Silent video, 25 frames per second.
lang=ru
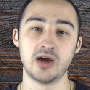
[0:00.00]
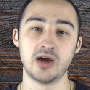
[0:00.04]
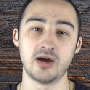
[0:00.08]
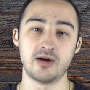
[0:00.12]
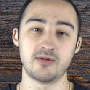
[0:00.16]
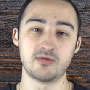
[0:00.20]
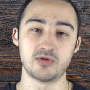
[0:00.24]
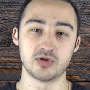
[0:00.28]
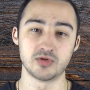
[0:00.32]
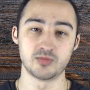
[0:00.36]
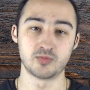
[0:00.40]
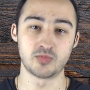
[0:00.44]
А
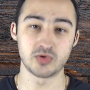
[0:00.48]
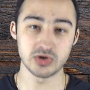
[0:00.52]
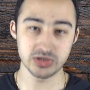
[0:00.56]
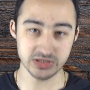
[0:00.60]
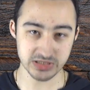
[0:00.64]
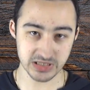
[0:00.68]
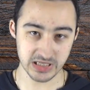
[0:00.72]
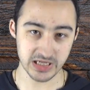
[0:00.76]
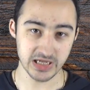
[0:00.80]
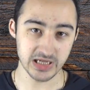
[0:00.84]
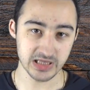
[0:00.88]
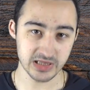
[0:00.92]
вот,
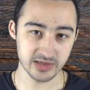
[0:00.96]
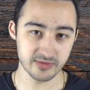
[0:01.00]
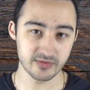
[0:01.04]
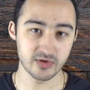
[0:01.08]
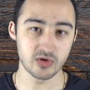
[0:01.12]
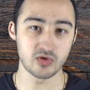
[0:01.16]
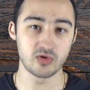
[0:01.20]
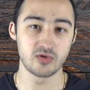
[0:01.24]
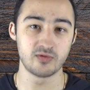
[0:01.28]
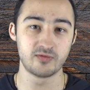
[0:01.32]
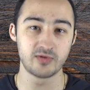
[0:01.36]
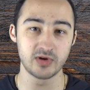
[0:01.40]
после
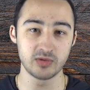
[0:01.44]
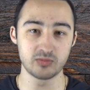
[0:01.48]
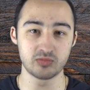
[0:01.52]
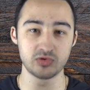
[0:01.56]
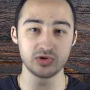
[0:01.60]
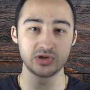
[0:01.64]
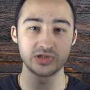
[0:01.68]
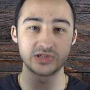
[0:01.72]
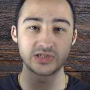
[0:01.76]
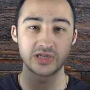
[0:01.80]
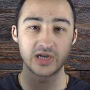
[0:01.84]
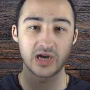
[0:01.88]
этого вы
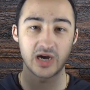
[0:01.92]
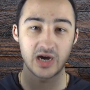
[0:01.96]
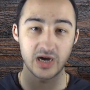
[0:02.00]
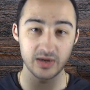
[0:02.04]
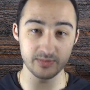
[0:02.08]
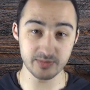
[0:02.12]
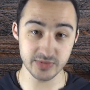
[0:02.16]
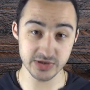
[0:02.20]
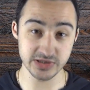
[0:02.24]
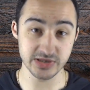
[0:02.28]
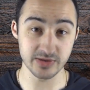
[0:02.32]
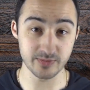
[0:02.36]
будете
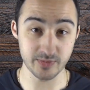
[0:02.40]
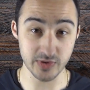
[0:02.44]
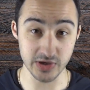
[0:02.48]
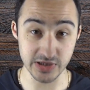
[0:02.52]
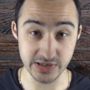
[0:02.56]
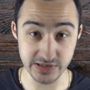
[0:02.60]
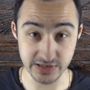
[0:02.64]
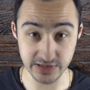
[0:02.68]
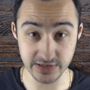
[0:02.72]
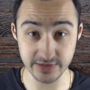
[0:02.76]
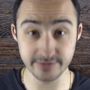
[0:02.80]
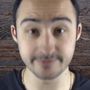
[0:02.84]

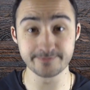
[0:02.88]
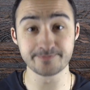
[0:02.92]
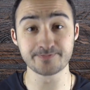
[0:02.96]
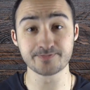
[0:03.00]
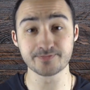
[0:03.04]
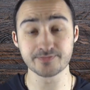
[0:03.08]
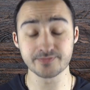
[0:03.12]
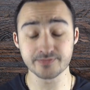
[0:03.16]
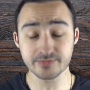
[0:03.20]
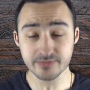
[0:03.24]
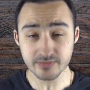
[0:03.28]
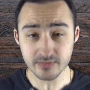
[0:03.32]
обезопасены
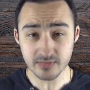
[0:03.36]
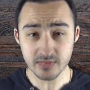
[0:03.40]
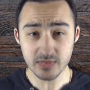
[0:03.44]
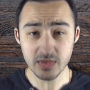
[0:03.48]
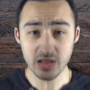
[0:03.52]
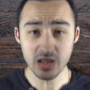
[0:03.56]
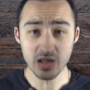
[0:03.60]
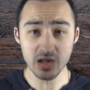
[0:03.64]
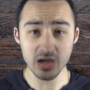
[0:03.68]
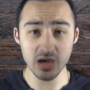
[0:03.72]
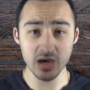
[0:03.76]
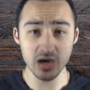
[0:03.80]

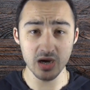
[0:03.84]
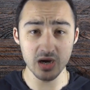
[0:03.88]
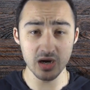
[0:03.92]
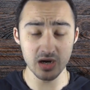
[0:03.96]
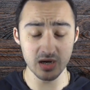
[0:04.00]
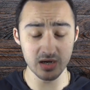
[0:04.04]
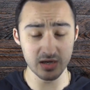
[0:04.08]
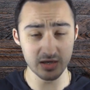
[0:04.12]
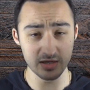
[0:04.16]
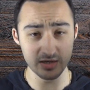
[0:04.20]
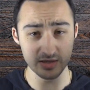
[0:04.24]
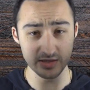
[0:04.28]

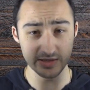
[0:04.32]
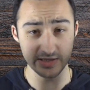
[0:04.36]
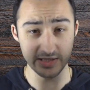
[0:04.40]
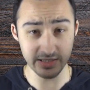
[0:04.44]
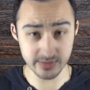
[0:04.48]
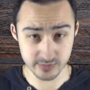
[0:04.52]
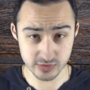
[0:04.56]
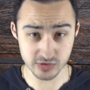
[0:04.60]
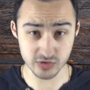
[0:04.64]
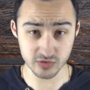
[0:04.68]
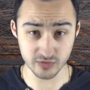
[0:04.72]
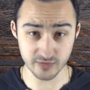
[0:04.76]
а,
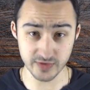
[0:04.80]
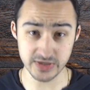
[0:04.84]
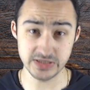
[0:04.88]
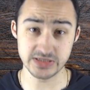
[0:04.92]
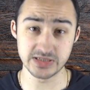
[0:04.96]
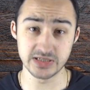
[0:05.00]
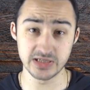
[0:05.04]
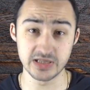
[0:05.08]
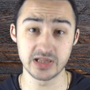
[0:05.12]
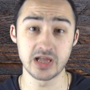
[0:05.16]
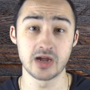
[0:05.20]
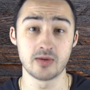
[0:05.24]
тем, что у
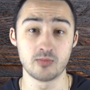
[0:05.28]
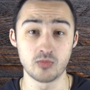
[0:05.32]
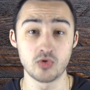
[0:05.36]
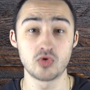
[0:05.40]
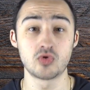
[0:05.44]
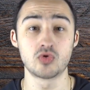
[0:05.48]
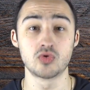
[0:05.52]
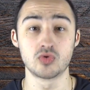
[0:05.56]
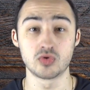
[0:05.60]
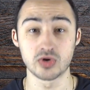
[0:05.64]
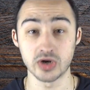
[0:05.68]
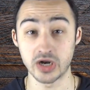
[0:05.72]
вас, не дай
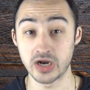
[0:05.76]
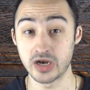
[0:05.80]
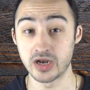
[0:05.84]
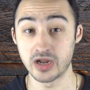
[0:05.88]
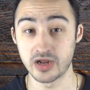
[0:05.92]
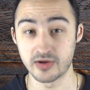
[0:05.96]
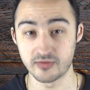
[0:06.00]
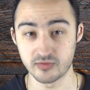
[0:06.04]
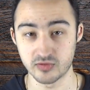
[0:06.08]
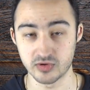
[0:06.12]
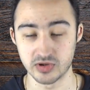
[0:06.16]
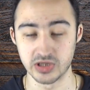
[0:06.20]
бог, украли
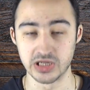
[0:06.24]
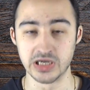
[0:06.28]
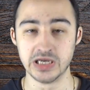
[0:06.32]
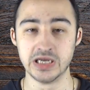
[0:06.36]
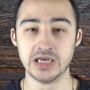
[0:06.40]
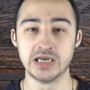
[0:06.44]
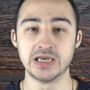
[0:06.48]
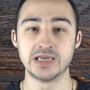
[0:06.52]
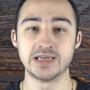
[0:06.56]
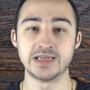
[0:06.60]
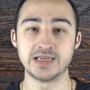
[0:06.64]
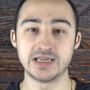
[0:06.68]
iPhone.
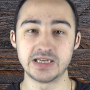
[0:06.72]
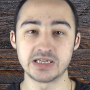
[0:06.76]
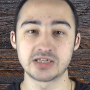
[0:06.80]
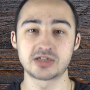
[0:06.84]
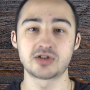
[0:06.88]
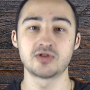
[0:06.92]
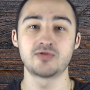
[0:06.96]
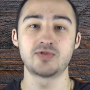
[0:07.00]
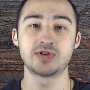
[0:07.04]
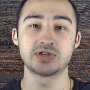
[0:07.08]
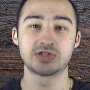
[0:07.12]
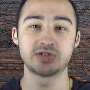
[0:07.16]

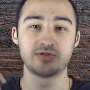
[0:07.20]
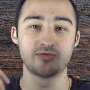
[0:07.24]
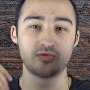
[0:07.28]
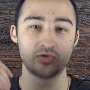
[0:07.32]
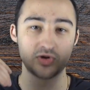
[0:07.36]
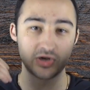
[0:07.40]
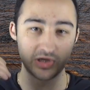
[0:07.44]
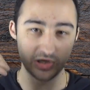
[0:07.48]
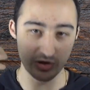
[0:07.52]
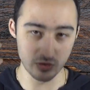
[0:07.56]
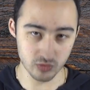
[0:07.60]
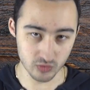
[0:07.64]
Если у вас его
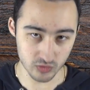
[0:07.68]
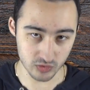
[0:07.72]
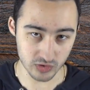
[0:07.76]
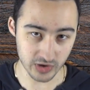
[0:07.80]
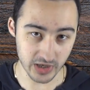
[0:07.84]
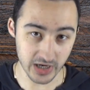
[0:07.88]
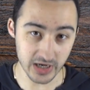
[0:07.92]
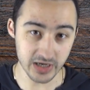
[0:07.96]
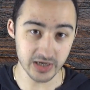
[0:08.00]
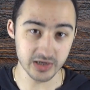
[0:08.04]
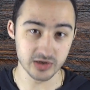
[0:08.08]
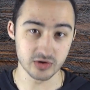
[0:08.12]
и
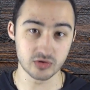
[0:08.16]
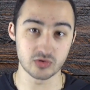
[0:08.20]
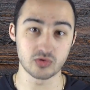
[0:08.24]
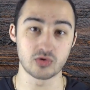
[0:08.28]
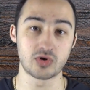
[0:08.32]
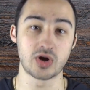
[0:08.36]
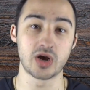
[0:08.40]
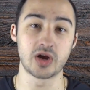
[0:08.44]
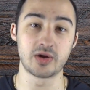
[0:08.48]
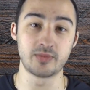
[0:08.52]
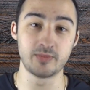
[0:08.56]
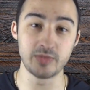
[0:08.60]
украли, то
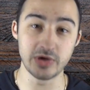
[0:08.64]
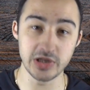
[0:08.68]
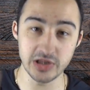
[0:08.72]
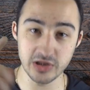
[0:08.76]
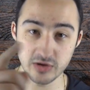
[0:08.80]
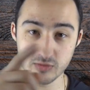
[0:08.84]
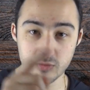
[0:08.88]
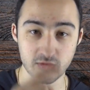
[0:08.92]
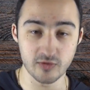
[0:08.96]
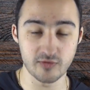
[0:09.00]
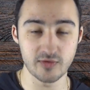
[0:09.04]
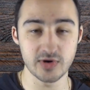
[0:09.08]
как
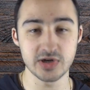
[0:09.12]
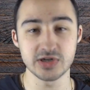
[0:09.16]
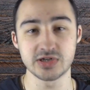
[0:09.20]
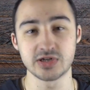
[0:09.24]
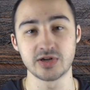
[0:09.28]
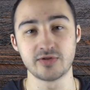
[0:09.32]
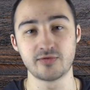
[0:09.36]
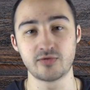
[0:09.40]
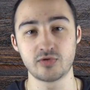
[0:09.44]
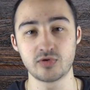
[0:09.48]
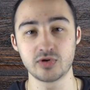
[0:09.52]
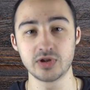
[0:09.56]
минимум ваш
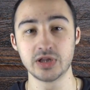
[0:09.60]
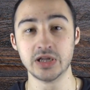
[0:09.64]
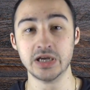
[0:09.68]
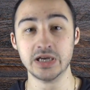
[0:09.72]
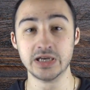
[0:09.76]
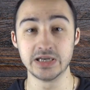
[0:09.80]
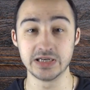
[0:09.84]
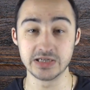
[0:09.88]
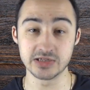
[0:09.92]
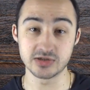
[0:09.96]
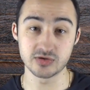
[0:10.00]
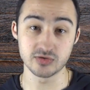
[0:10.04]
iPhone,
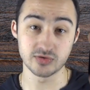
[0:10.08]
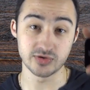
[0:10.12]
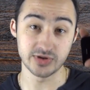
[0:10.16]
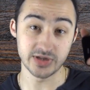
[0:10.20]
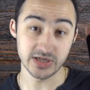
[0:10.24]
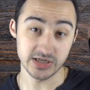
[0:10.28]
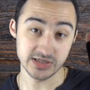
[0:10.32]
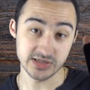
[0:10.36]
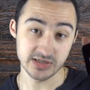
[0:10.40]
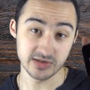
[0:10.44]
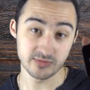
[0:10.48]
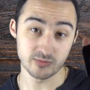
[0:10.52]
если он
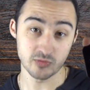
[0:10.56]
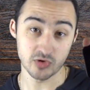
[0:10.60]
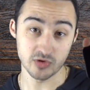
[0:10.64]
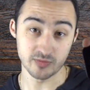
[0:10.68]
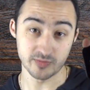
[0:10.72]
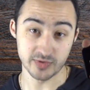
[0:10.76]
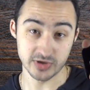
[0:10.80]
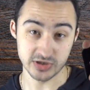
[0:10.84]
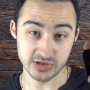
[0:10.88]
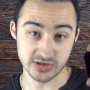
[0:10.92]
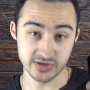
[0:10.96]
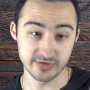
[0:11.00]
на седьмой
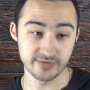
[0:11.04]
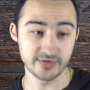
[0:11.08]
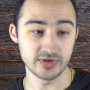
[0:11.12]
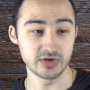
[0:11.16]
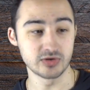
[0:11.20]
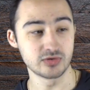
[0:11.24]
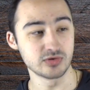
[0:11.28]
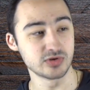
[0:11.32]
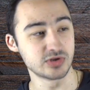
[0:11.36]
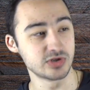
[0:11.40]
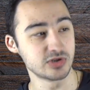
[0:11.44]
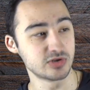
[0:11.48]
прошивке,
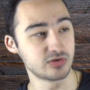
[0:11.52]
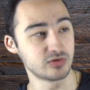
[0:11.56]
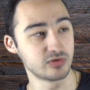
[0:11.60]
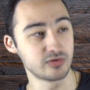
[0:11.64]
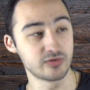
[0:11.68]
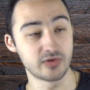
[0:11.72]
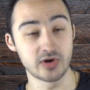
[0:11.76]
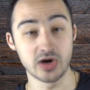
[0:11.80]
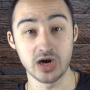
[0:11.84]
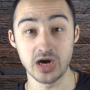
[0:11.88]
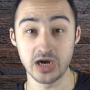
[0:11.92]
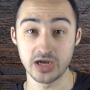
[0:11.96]
то есть если у
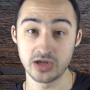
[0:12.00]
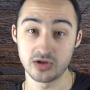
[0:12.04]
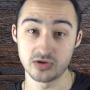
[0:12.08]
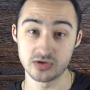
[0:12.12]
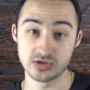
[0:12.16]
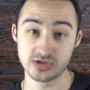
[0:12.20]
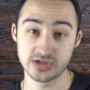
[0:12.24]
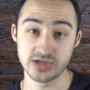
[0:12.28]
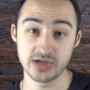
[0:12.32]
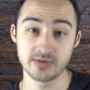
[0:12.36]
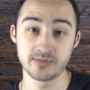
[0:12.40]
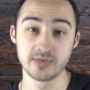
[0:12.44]
него
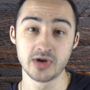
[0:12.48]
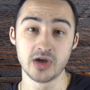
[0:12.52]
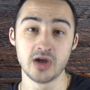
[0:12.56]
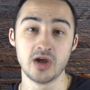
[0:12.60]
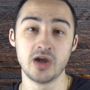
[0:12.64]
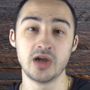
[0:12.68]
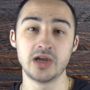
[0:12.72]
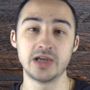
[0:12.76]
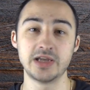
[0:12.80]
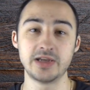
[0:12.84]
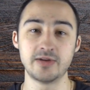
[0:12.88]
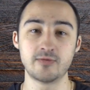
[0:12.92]
iOS 7,
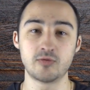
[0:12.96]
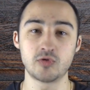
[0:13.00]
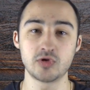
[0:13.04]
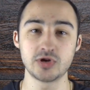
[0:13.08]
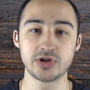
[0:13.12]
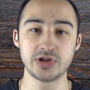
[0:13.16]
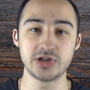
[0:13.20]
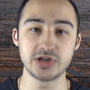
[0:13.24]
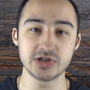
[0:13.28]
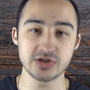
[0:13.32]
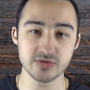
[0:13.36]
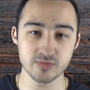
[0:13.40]
его
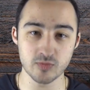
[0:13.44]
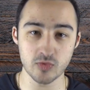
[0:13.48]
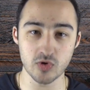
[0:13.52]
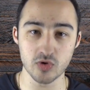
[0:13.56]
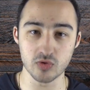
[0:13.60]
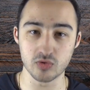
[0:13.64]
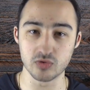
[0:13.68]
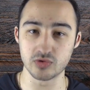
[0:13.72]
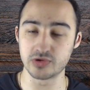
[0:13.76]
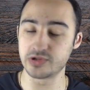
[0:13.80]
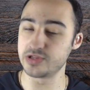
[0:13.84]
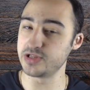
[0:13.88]
не
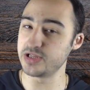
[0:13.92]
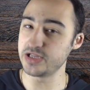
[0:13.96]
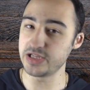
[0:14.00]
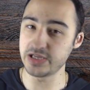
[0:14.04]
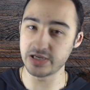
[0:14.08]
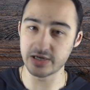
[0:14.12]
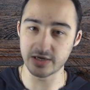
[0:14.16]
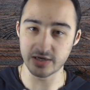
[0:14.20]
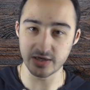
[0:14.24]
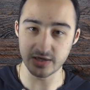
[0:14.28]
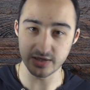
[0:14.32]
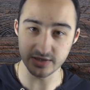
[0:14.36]
смогут
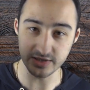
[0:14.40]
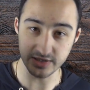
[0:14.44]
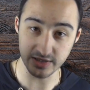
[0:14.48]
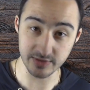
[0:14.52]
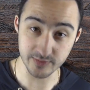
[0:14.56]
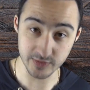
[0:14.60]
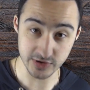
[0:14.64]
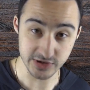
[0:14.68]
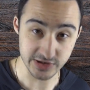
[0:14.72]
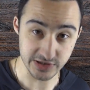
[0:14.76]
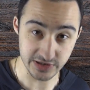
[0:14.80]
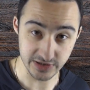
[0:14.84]
ни
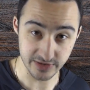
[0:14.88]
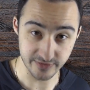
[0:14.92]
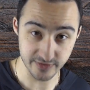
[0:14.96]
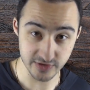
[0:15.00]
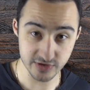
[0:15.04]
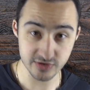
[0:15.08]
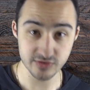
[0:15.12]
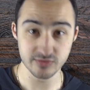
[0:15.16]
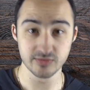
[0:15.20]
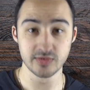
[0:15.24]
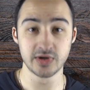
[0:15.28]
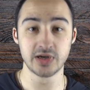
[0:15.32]
отремонтировать,